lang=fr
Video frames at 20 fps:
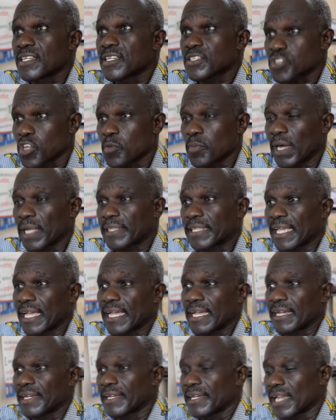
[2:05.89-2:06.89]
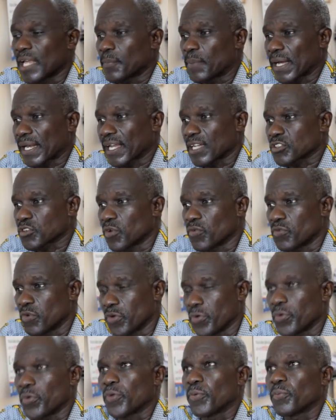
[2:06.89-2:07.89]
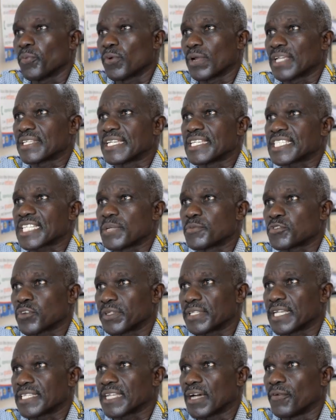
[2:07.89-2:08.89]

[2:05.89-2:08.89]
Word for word: Ce matin, les parents sont venus pour les inscriptions des